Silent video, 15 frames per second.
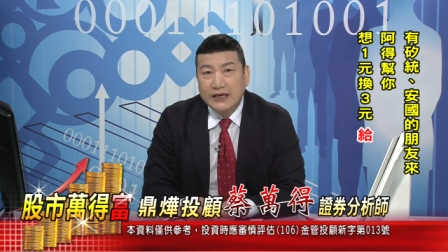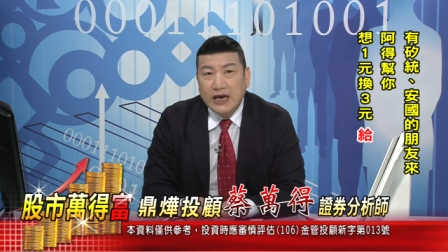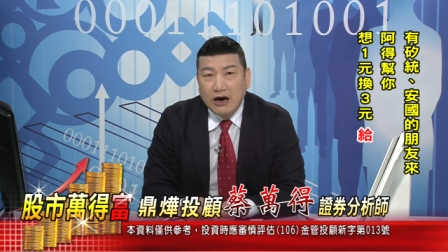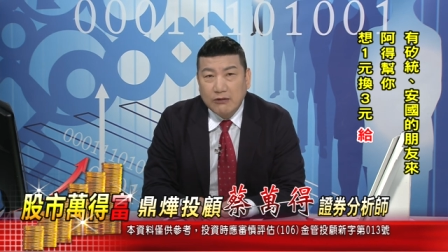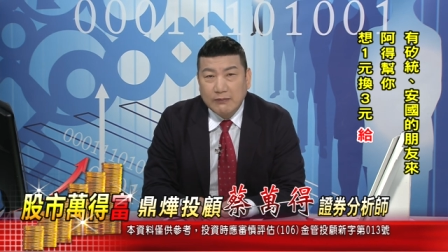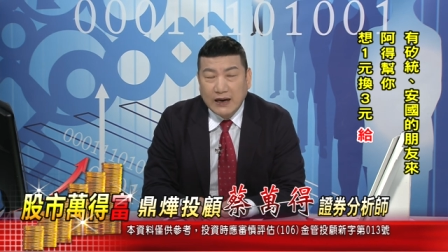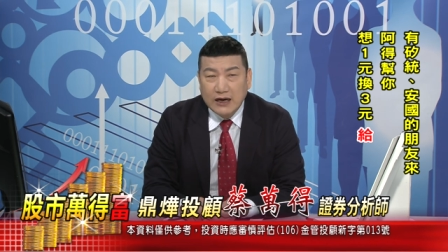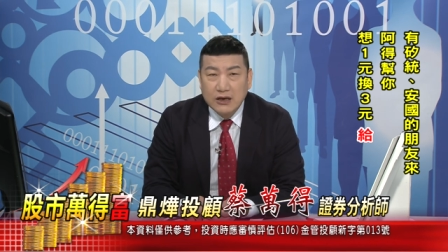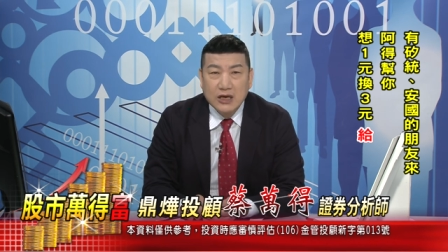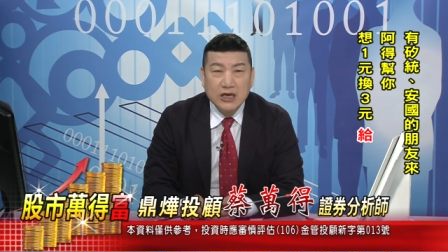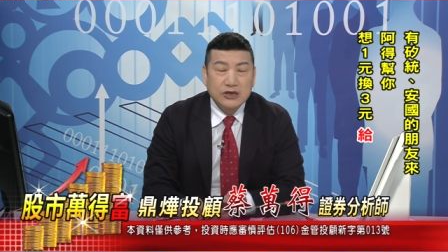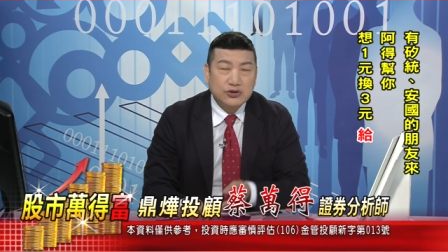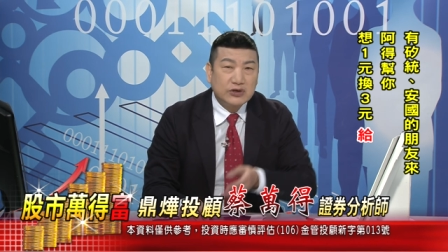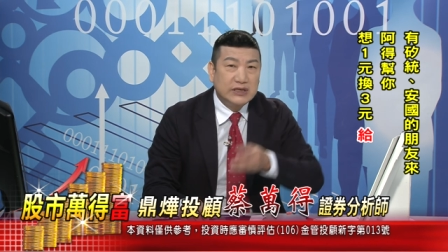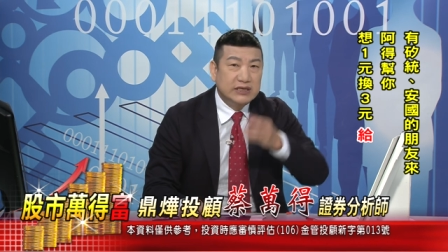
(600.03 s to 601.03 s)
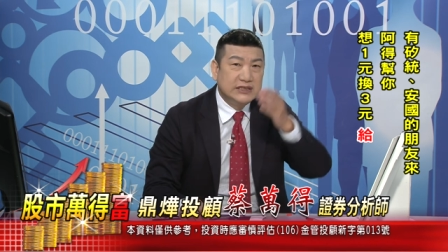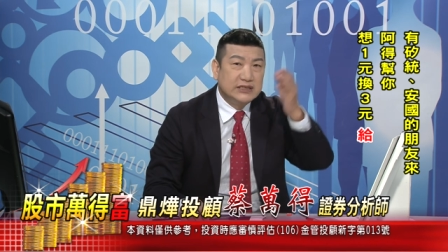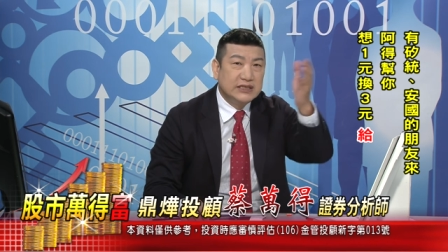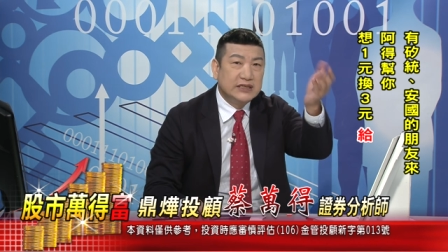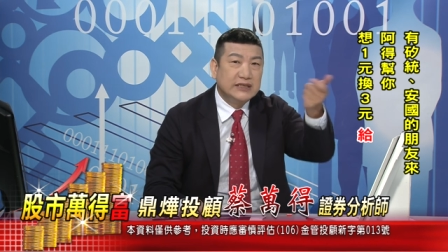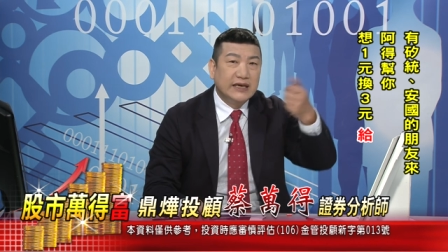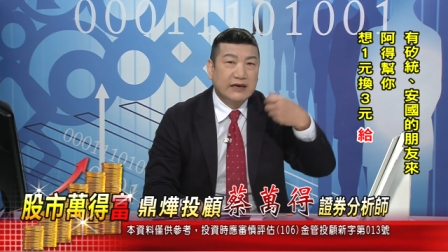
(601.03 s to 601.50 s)
要嘛。所以你
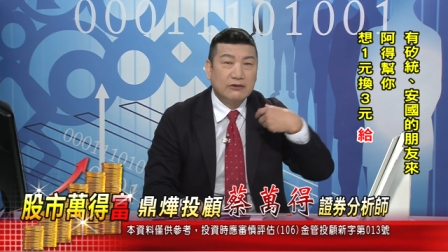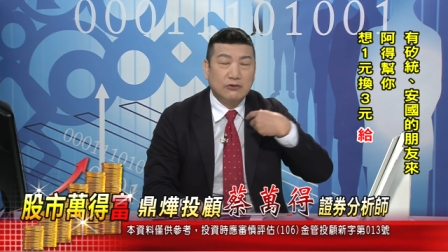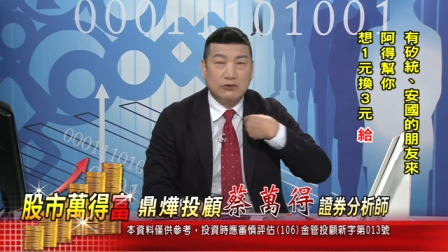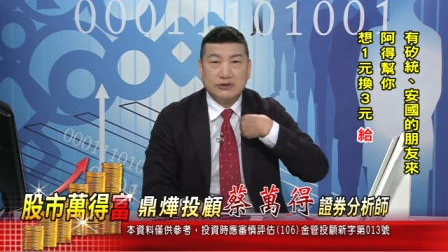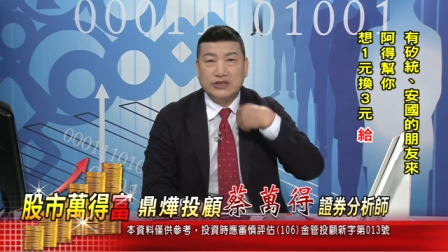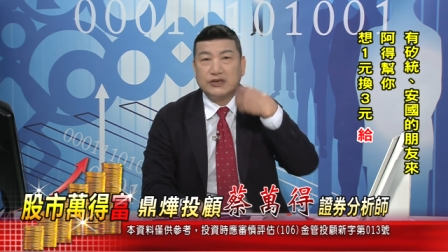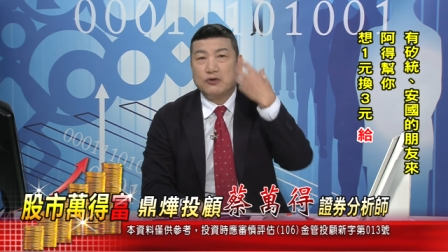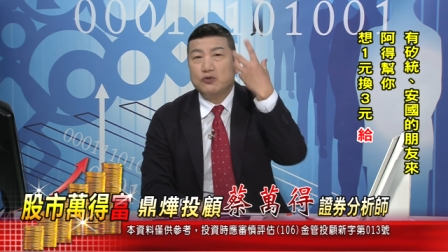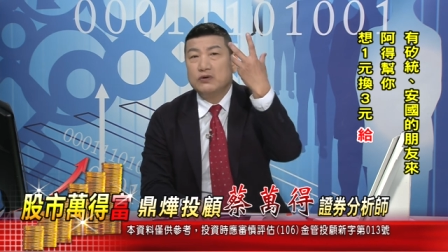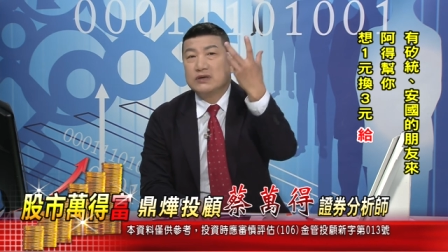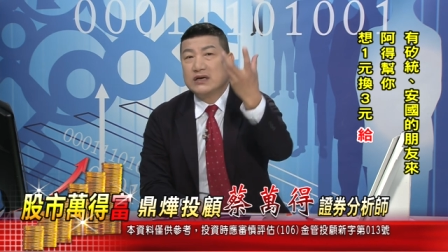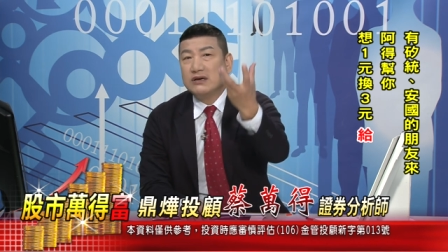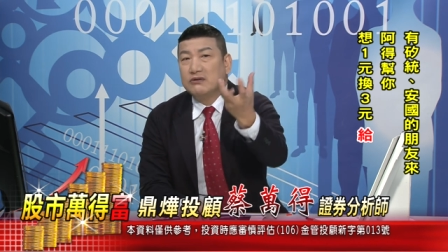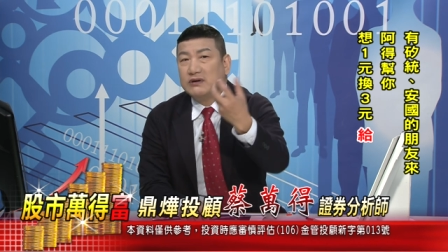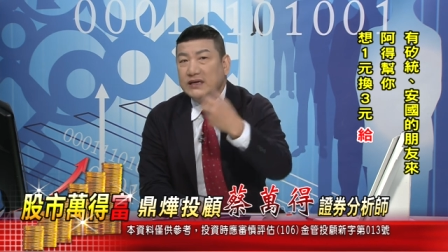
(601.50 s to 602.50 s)
今天，我就要问各